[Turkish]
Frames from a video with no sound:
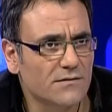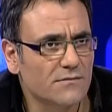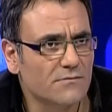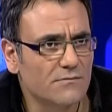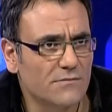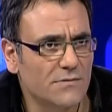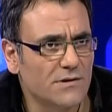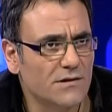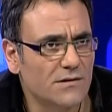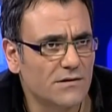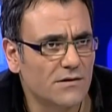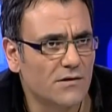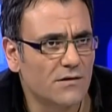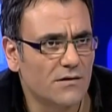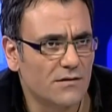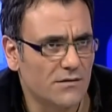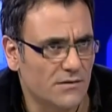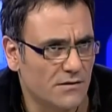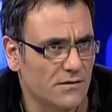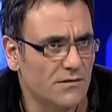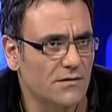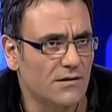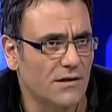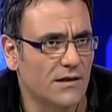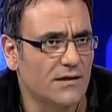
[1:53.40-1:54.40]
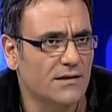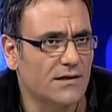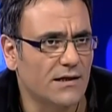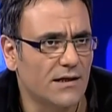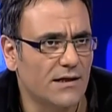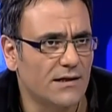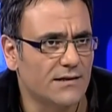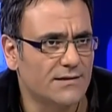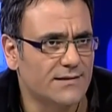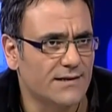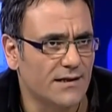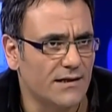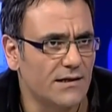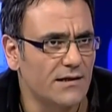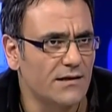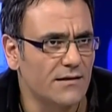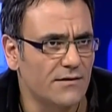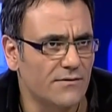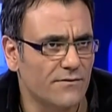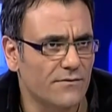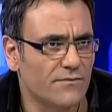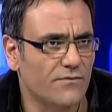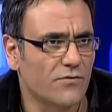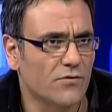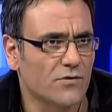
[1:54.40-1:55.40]
Ee, fotoğraflar. seni
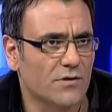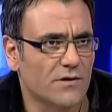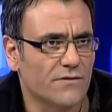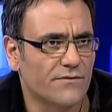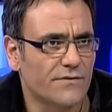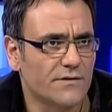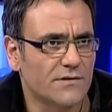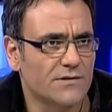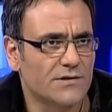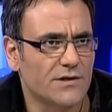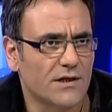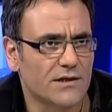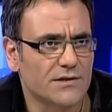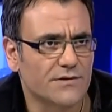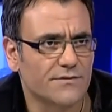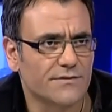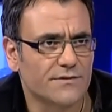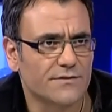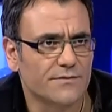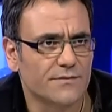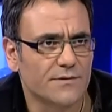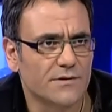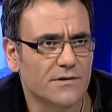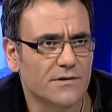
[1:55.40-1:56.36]
fotoğrafın çerçevesi mi?